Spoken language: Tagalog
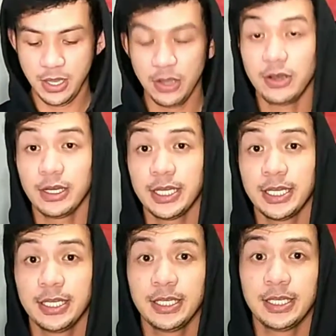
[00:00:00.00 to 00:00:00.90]

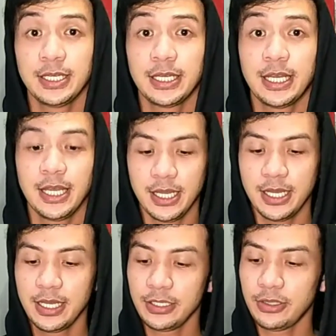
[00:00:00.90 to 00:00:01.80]
Okay,
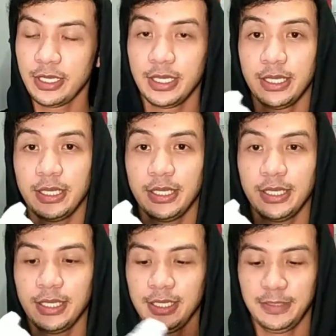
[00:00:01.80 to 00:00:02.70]
kaya ito
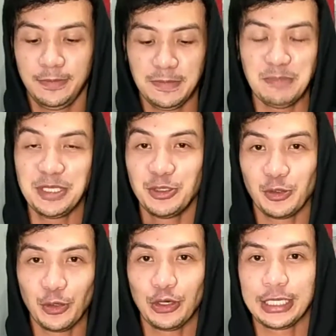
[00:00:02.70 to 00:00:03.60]
i-video
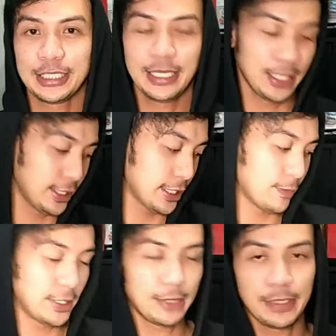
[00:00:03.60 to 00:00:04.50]
ko kasi
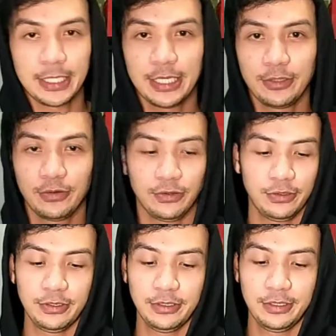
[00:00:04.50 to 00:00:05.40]
sabi ng barkado ko
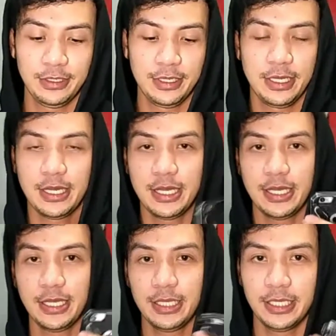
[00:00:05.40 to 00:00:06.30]

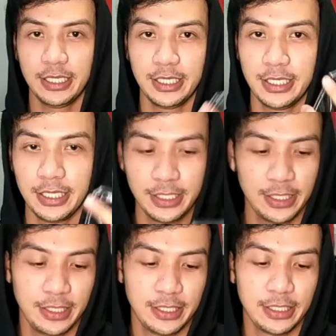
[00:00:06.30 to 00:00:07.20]
ay
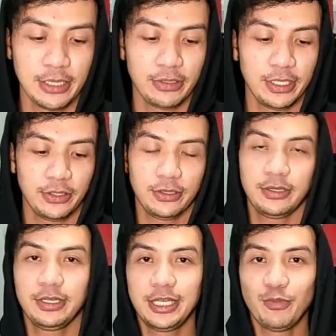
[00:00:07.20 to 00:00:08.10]
tao
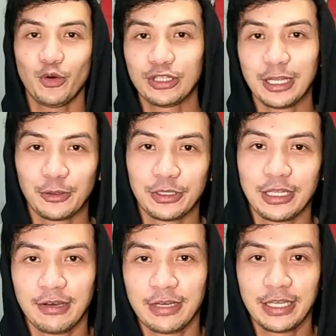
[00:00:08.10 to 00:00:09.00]
dito, i-model ko
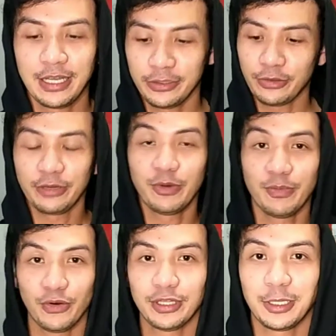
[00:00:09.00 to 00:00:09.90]
daw kaya ito,
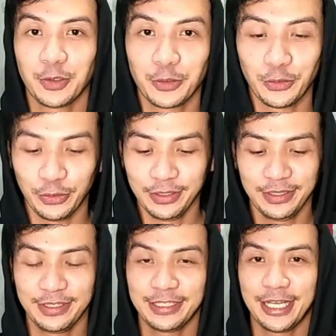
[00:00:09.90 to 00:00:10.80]
i-model ko to
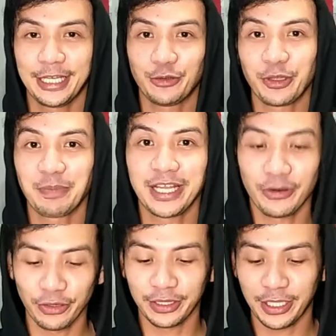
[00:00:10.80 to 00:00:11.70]
ito ang
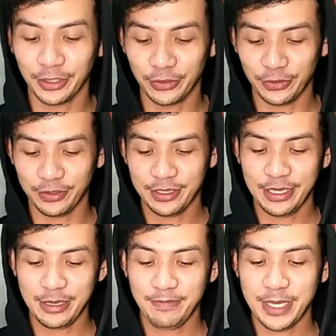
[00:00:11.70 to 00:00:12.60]
pinaka-content ko
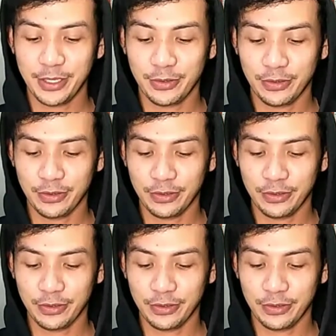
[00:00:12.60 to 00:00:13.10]
pero